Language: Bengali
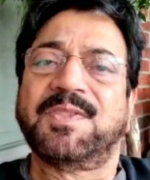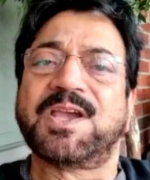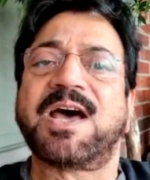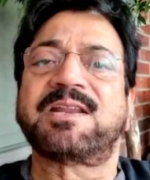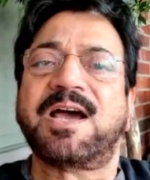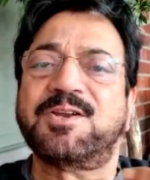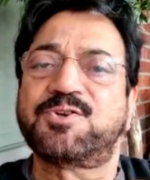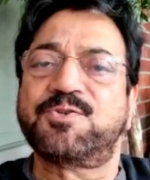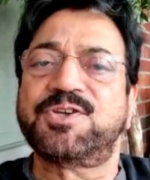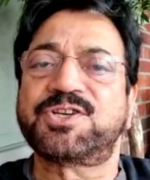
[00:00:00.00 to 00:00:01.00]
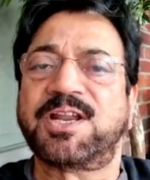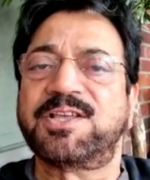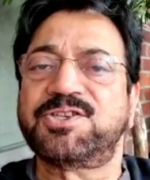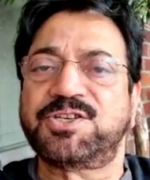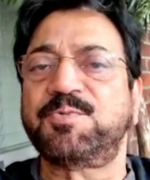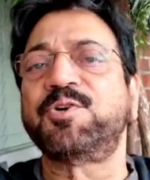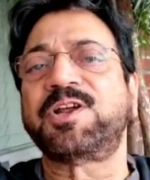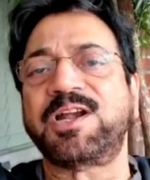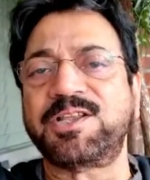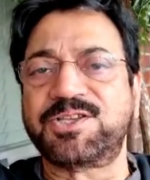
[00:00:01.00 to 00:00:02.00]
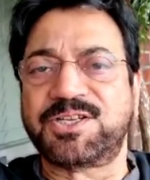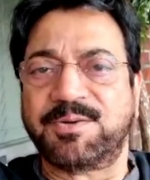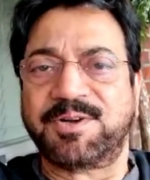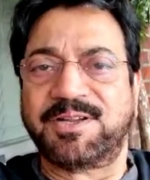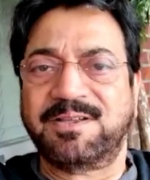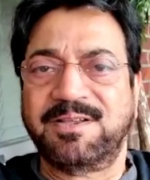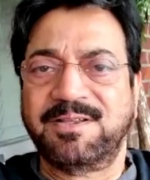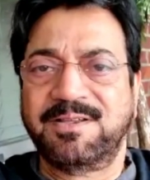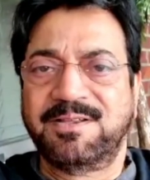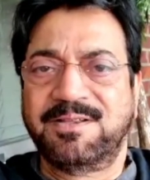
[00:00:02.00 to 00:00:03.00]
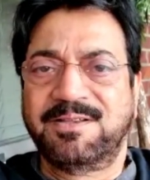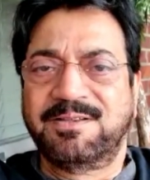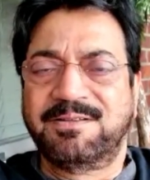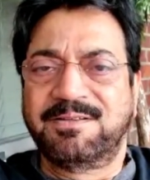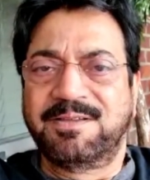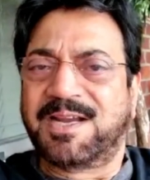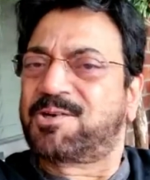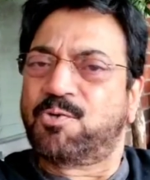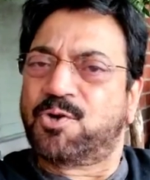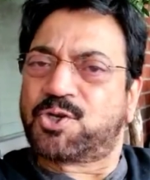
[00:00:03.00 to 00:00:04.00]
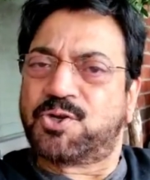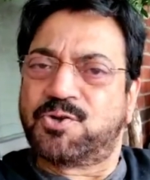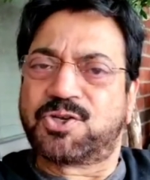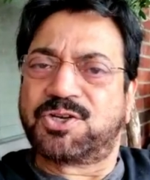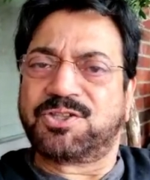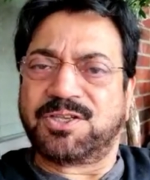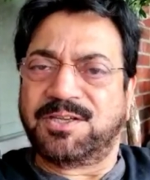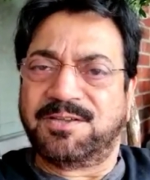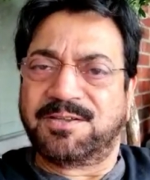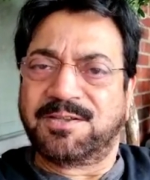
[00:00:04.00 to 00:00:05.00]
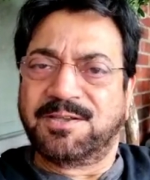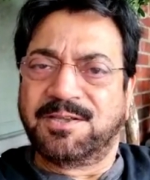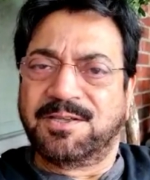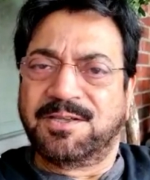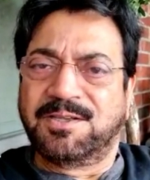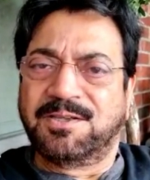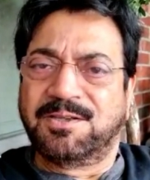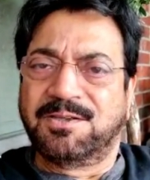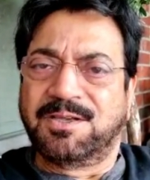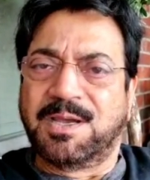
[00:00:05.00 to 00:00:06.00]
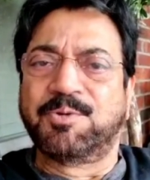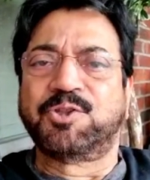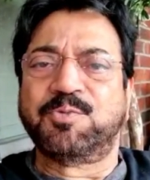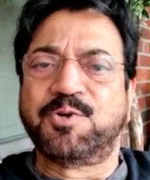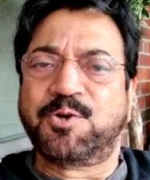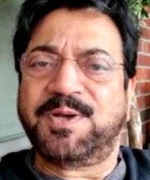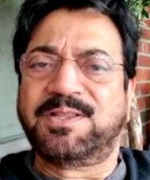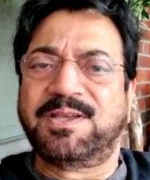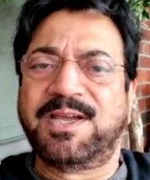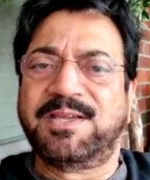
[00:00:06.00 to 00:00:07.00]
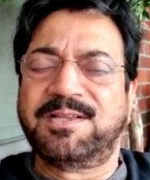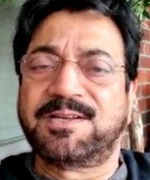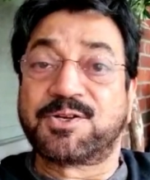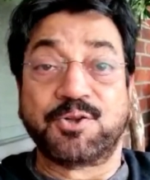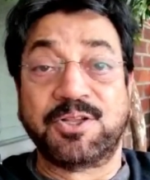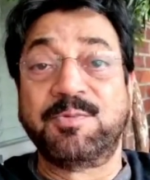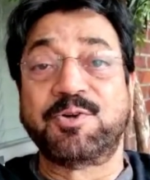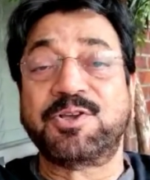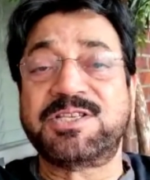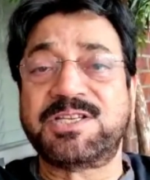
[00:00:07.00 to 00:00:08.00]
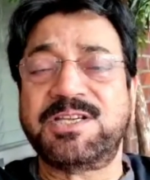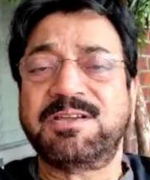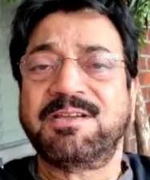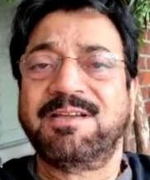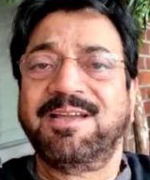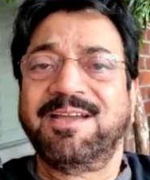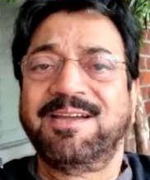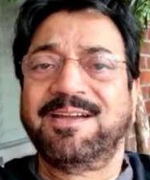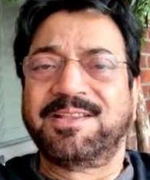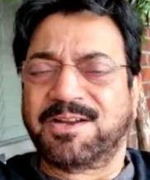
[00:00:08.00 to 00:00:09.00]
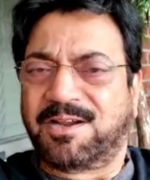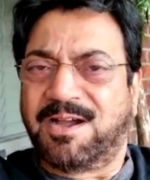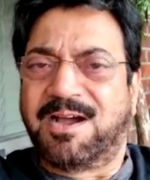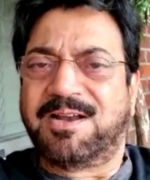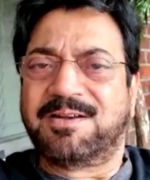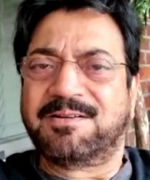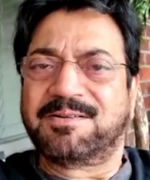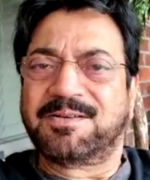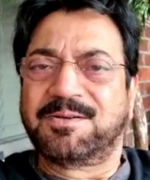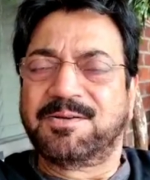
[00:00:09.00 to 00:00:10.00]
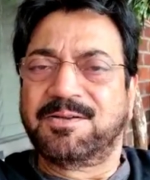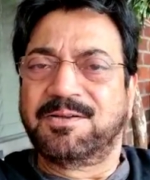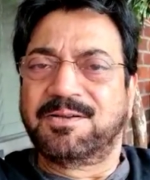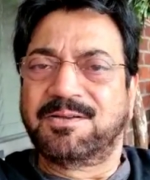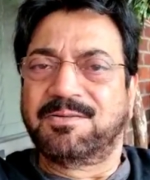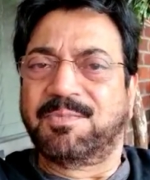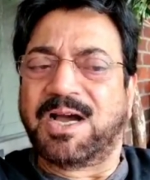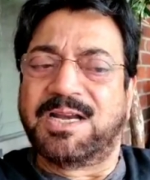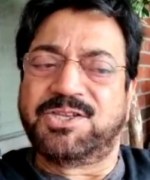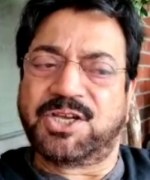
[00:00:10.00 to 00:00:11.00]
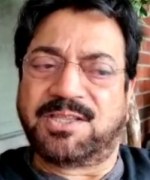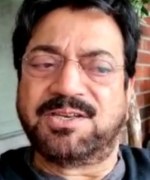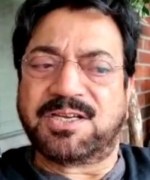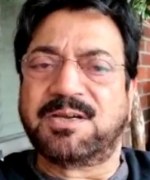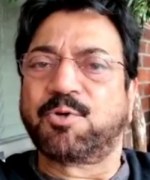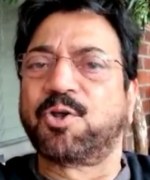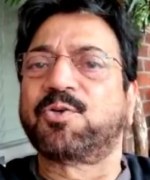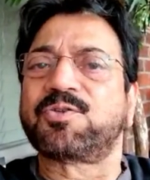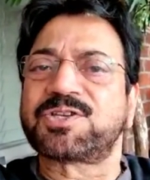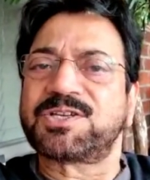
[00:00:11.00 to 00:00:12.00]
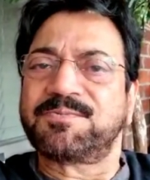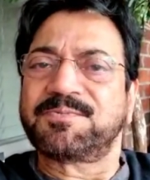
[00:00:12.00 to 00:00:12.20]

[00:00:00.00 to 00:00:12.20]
যার গান শুনে সারা জীবন কাটিয়েছি আমরা একটা অন্য সংস্কৃতি হেমন্ত মুখোপাধ্যায় সন্ধ্যা মুখার্জি এদের গান বাঙালি জাতিটাকে বড় করেছে